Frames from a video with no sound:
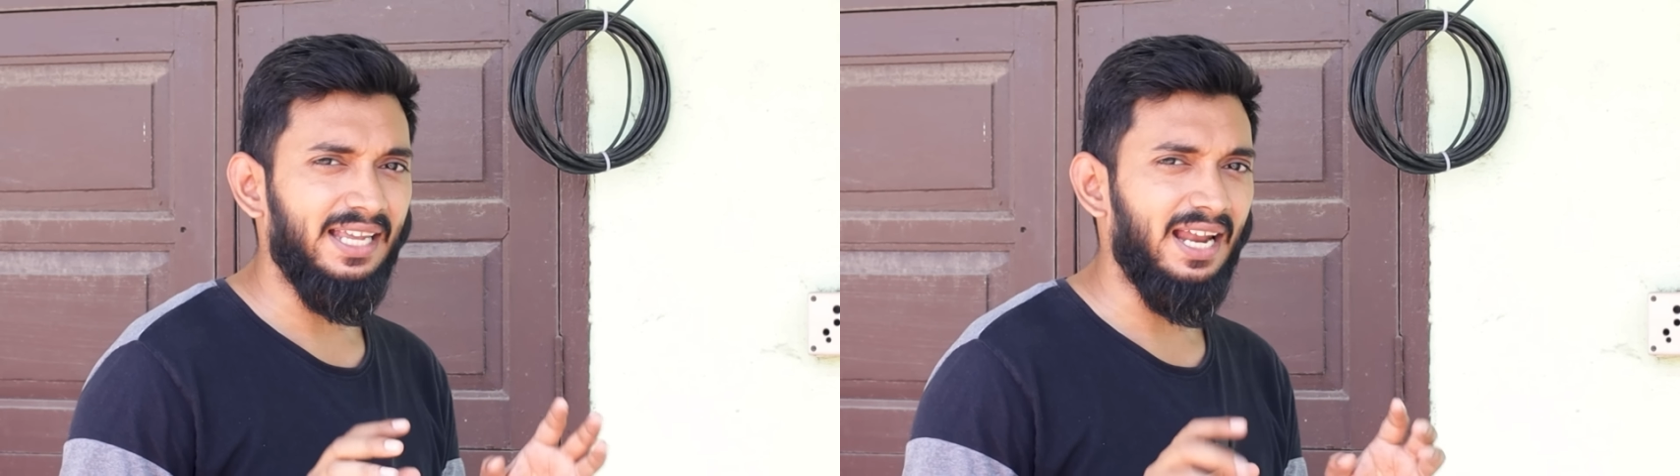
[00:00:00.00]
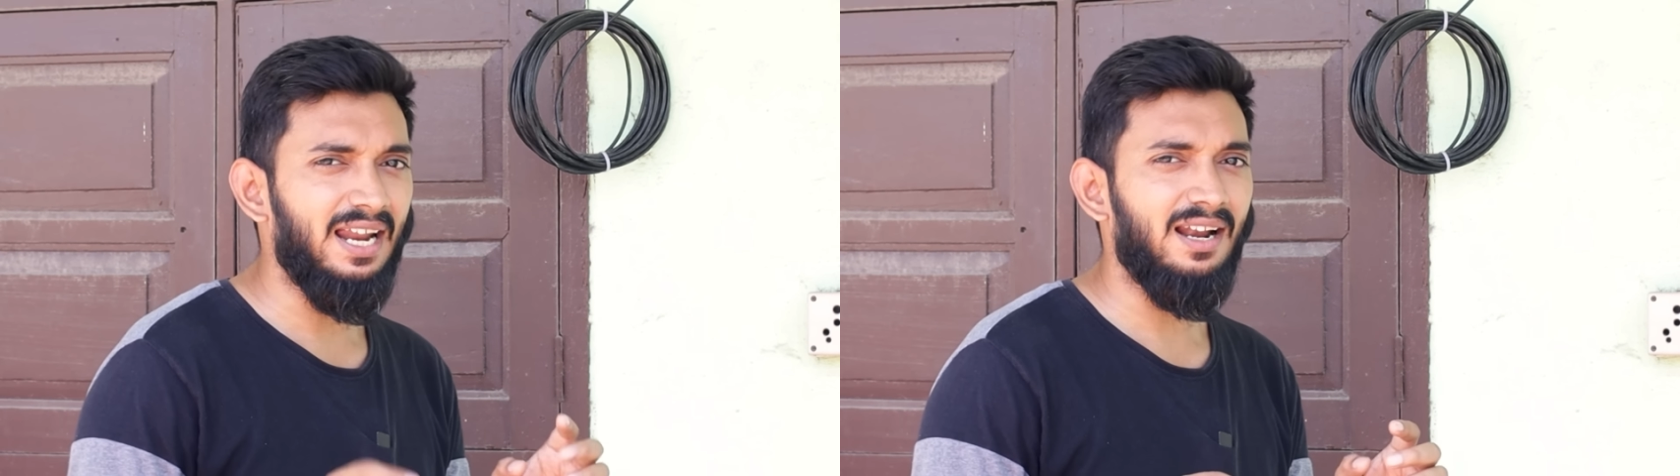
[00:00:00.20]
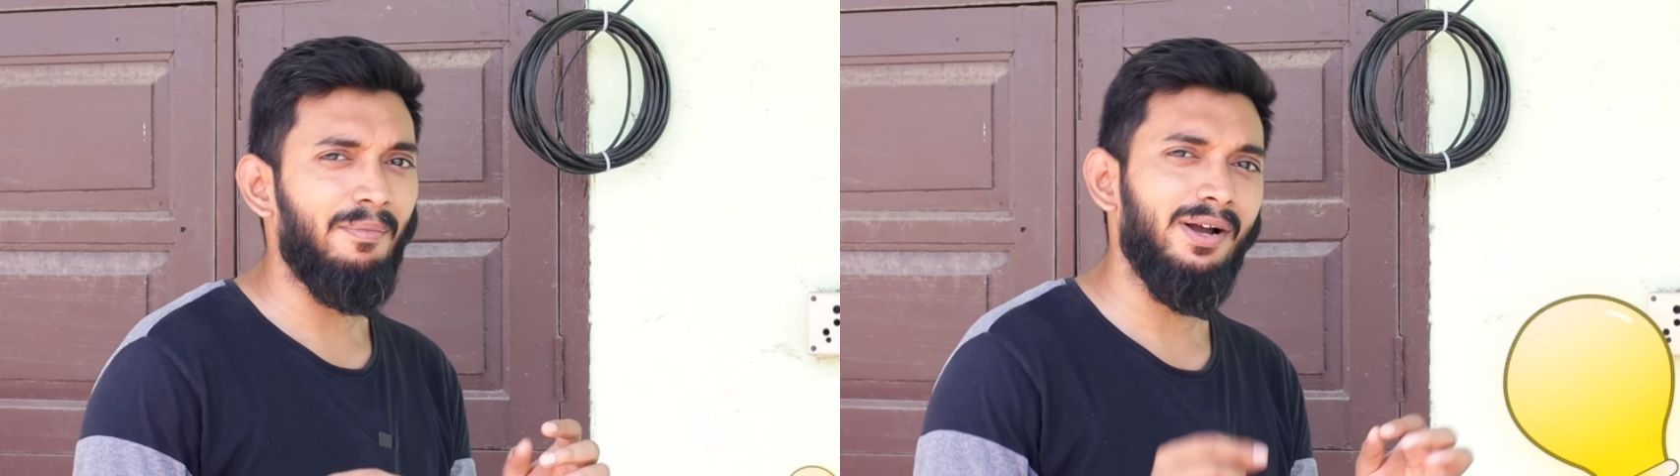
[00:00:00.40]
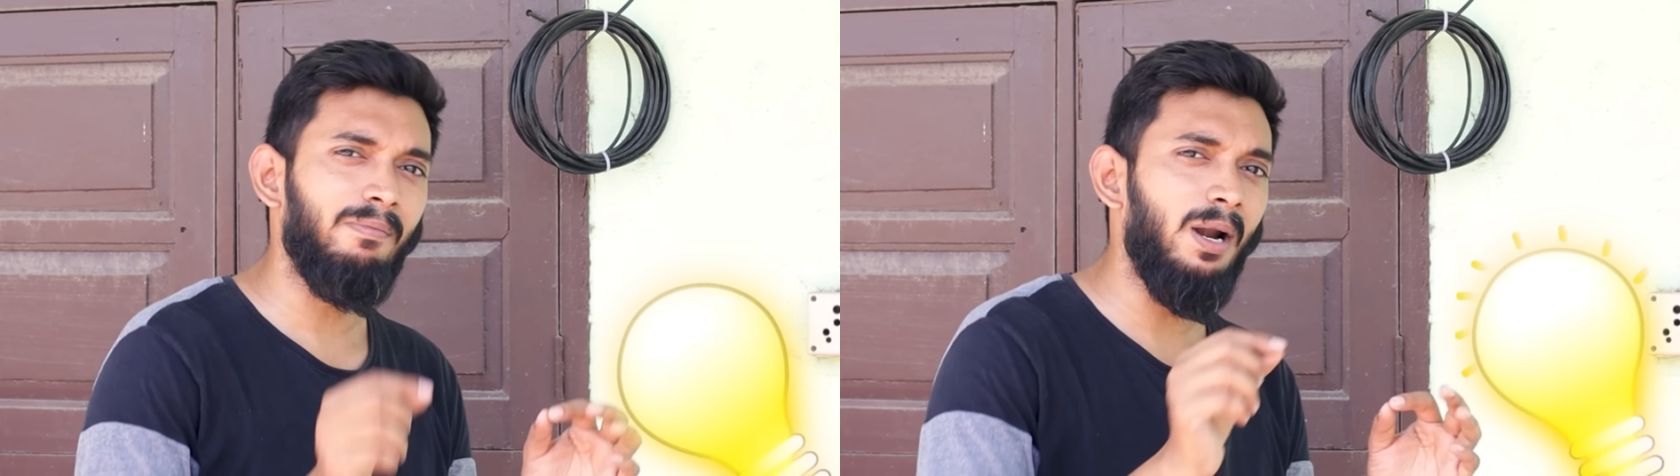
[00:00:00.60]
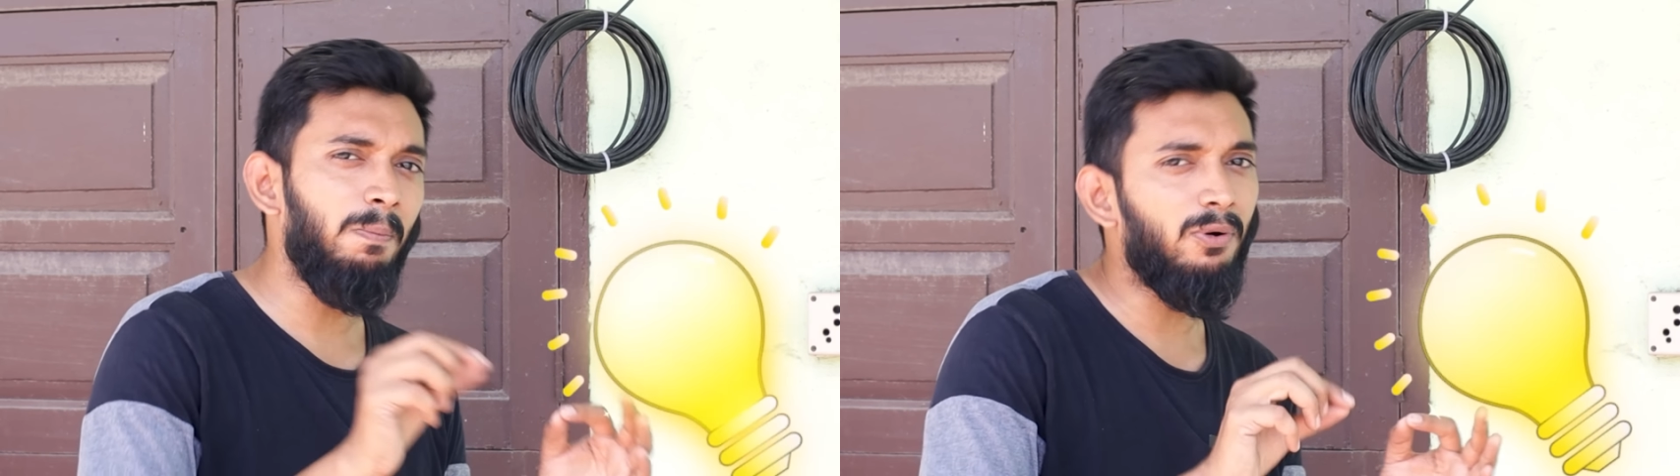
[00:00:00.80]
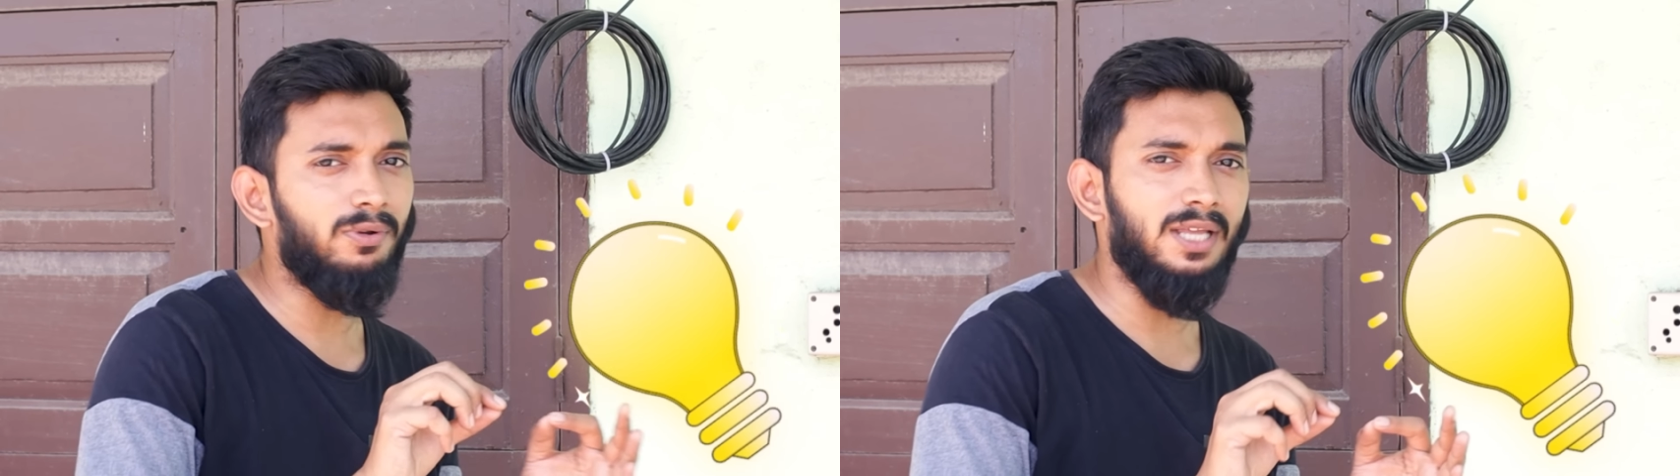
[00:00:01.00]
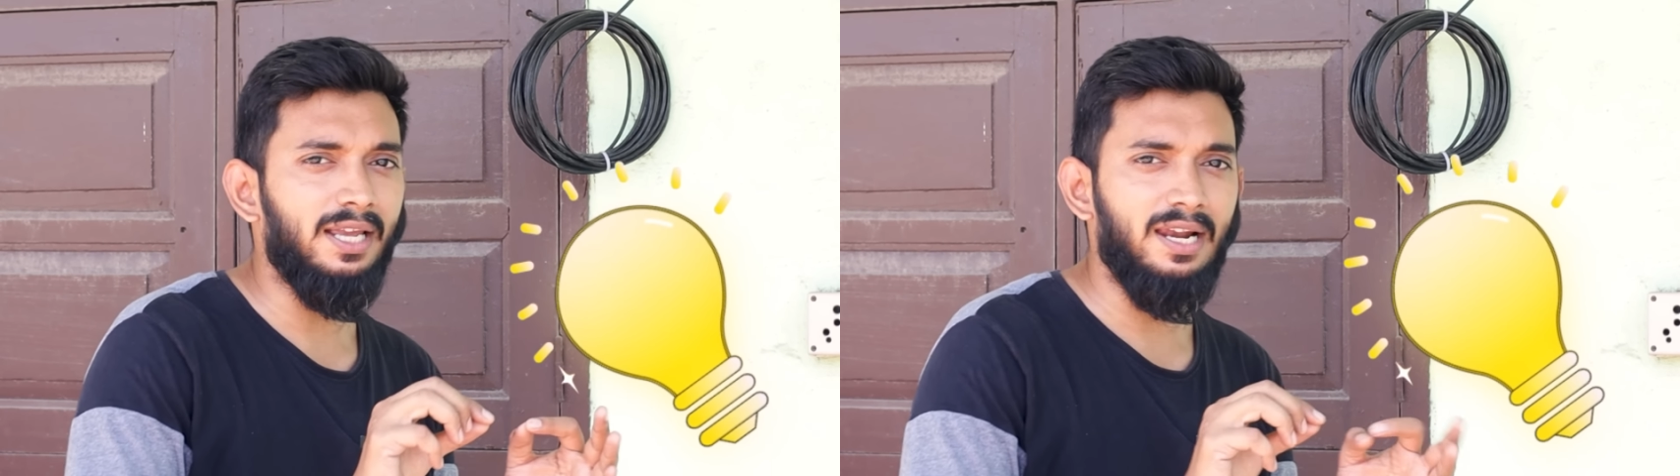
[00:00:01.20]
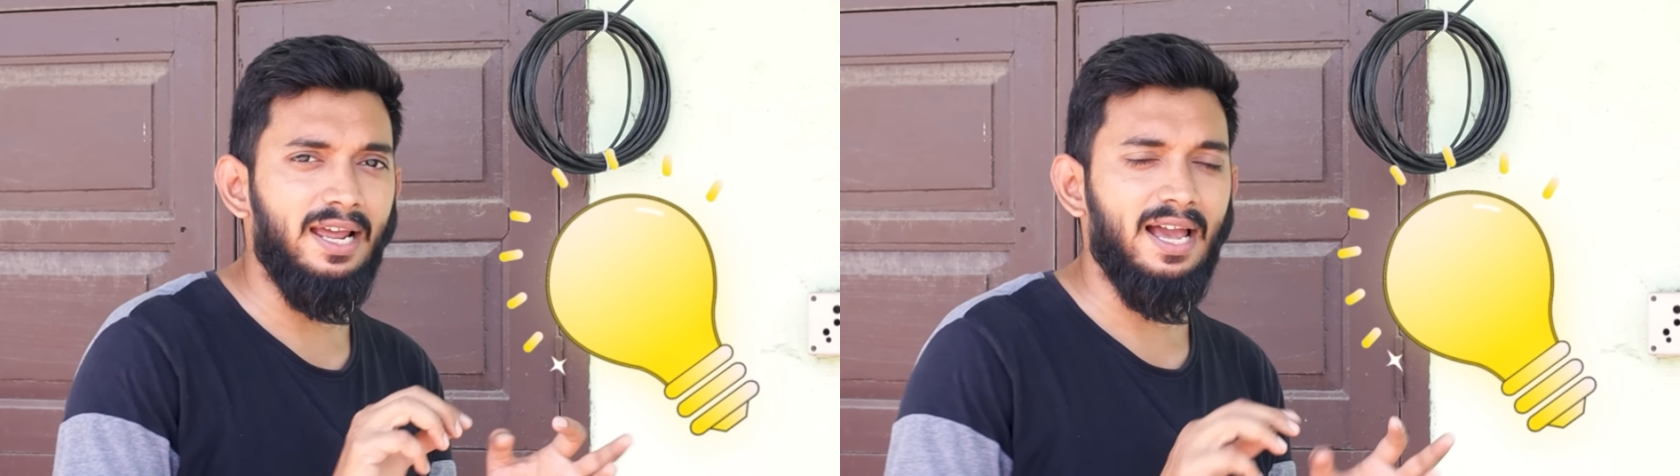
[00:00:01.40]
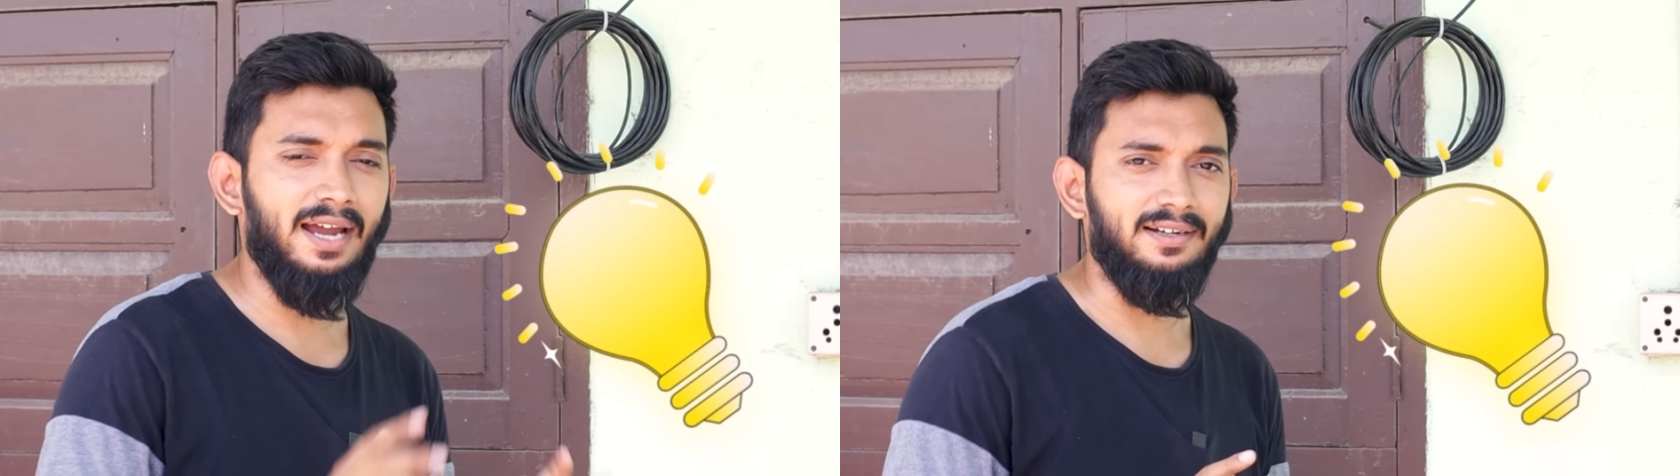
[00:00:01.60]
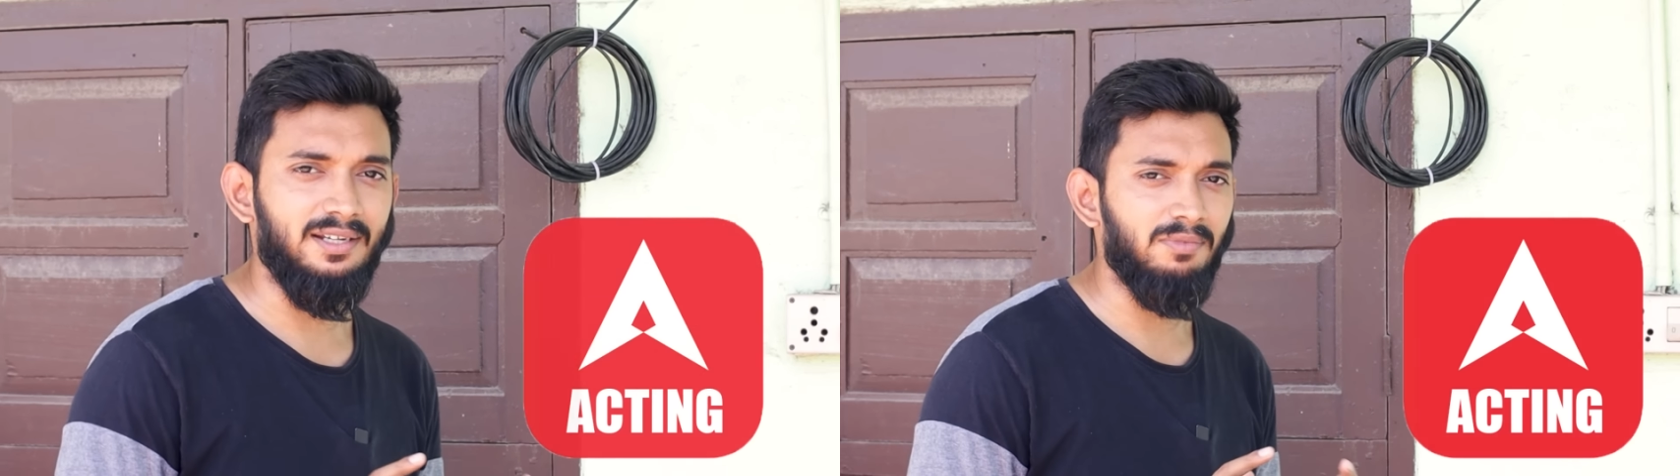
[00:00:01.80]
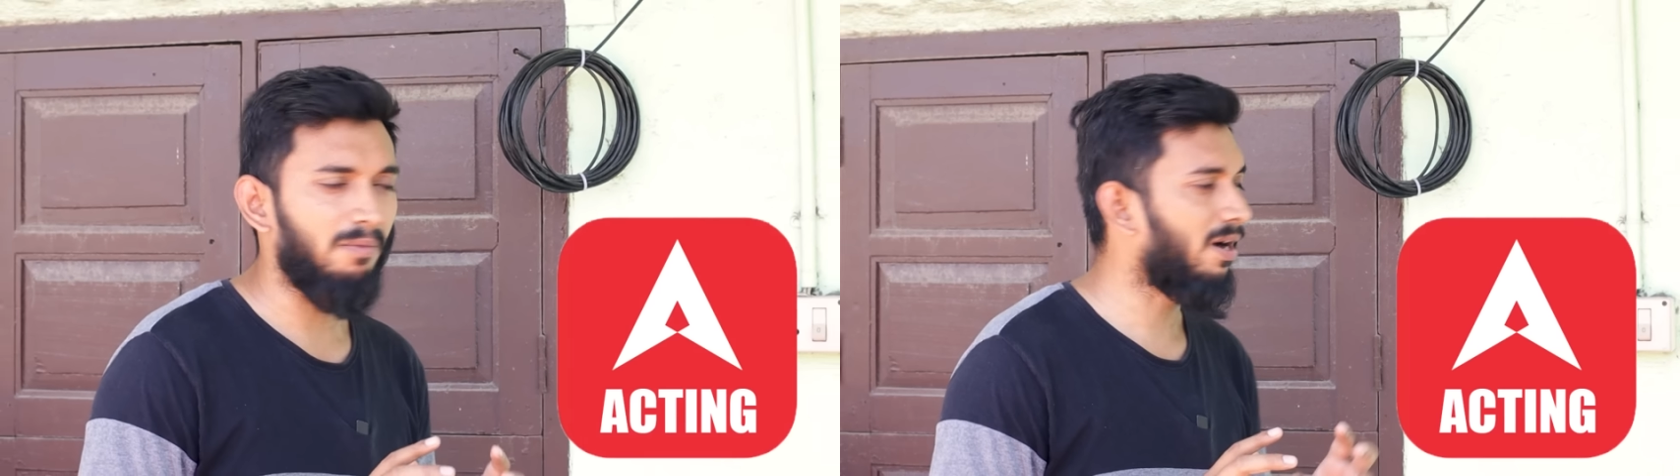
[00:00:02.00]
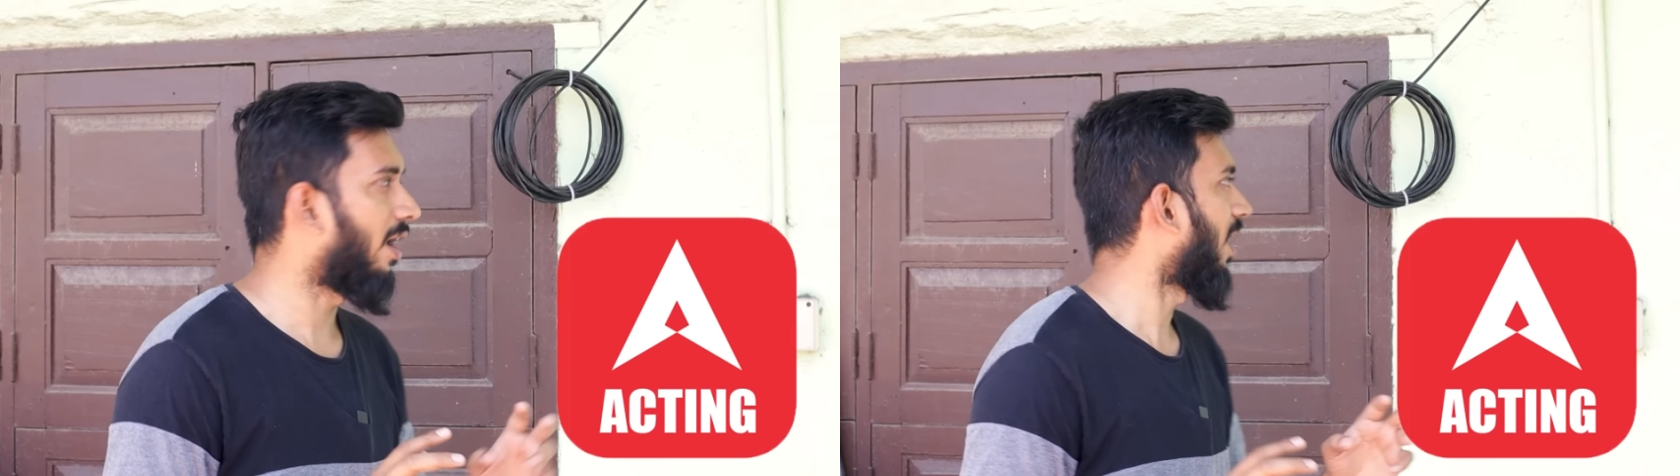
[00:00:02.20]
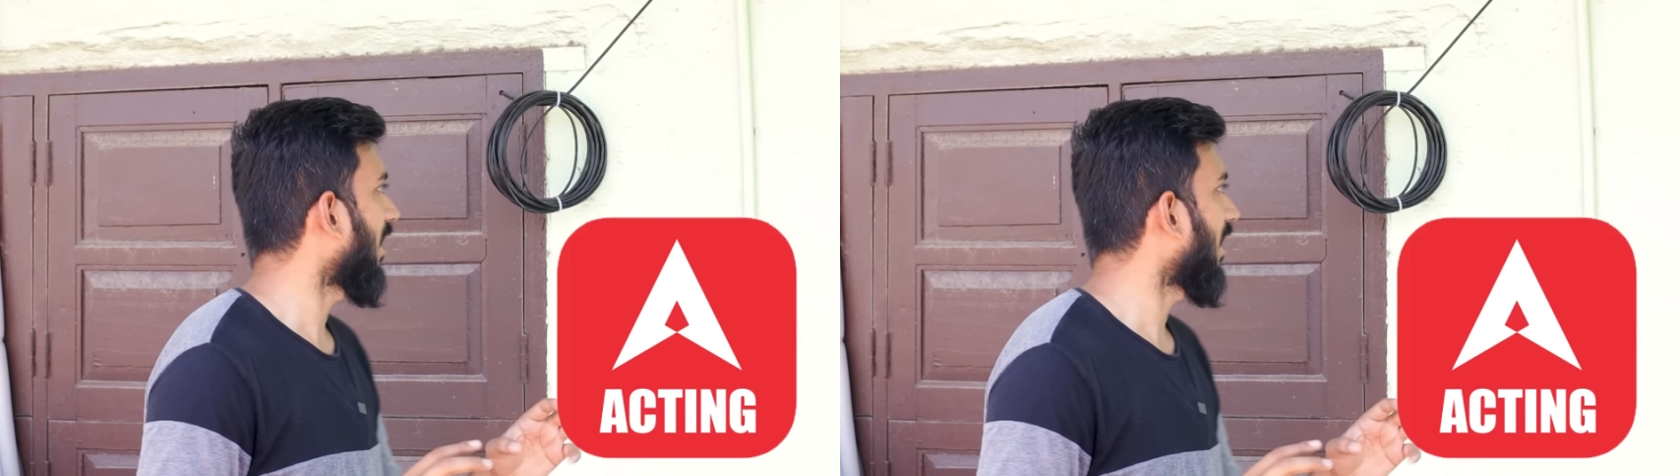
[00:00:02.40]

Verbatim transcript: ஏன்னா நமக்கு பல்ப்பு கொடுத்தாங்க இல்லையா ஆக்டிங் மாமா